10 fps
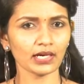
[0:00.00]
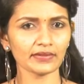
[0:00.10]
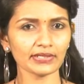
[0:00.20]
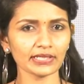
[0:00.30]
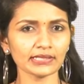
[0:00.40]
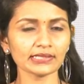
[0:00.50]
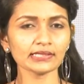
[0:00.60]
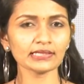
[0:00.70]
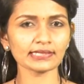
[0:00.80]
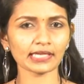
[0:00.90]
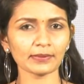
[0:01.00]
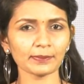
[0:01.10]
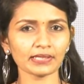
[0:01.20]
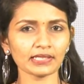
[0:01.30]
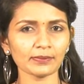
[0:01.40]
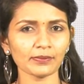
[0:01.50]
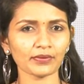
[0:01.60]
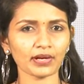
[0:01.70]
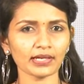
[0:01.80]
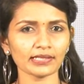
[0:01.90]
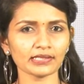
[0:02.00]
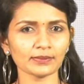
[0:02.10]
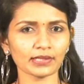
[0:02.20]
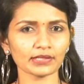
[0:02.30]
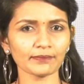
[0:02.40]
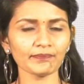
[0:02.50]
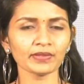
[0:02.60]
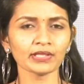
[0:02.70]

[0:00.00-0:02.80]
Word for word: அவருக்கு கீழ் செயல்பட்ட போராளிகள் மட்டும்